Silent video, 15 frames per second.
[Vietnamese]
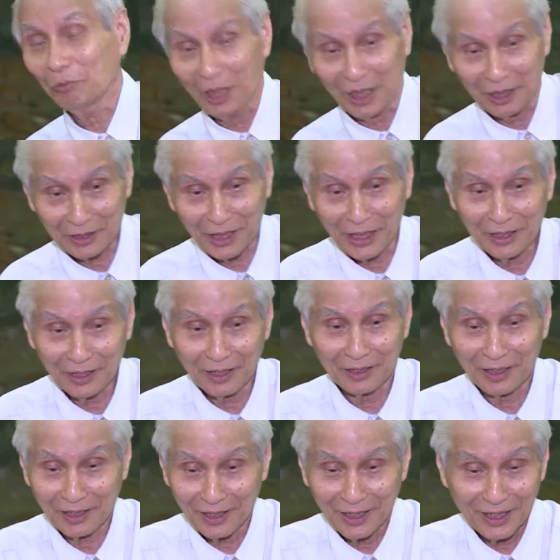mà ở đây
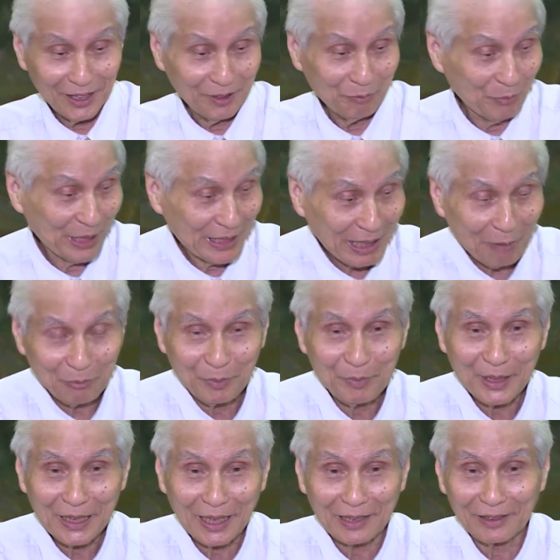là mình nằm ở
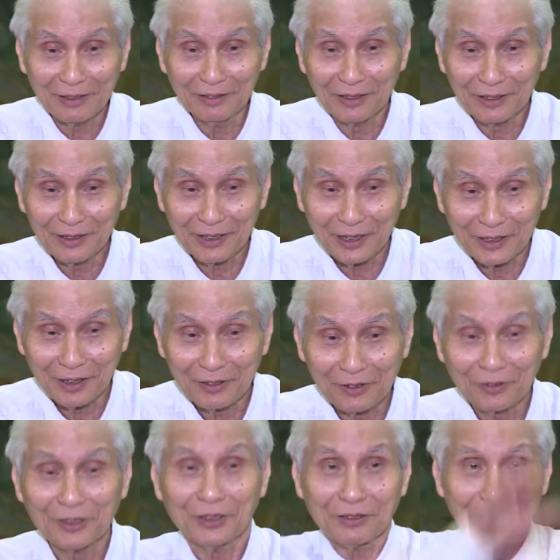bên cạnh đường như thế này
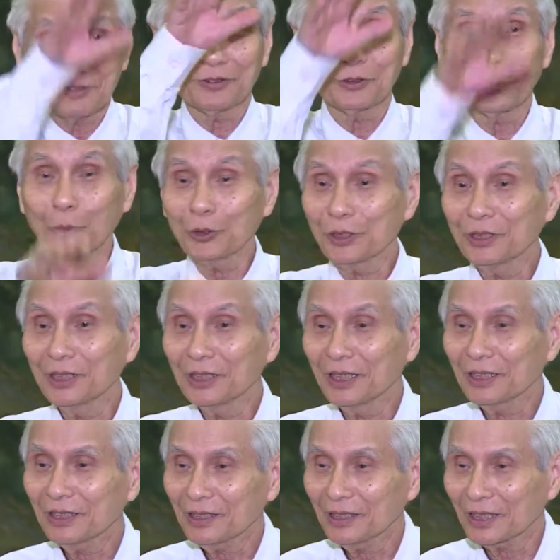nó rồi người
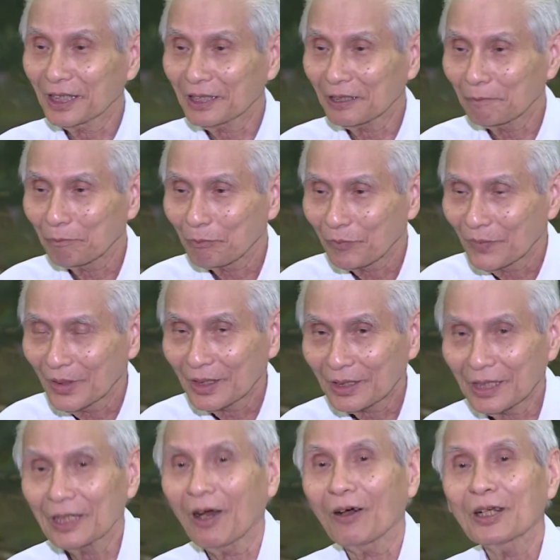như thế này
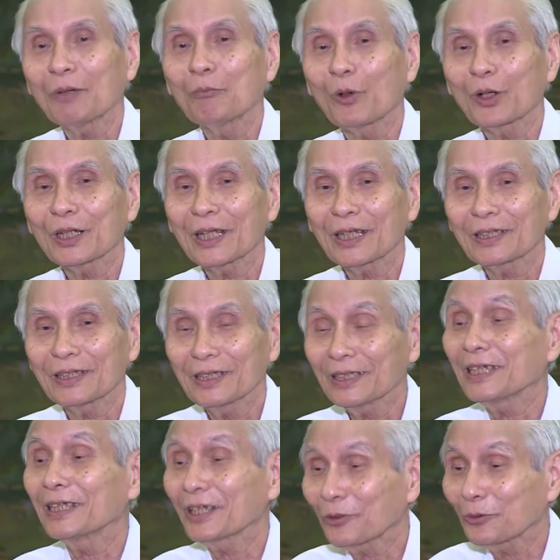thì đó là một cái lần như
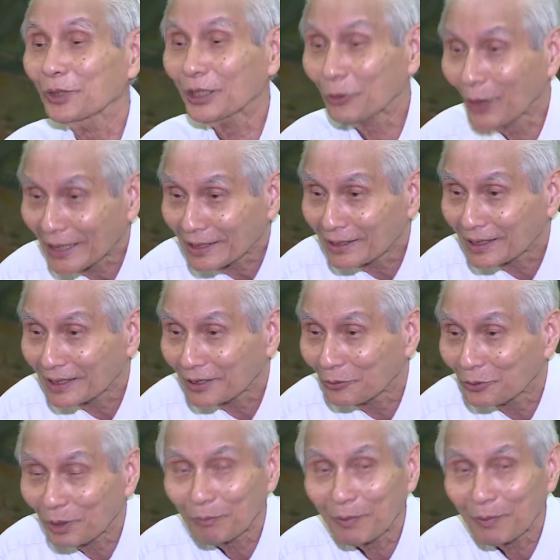thế là cũng là thoát cũng là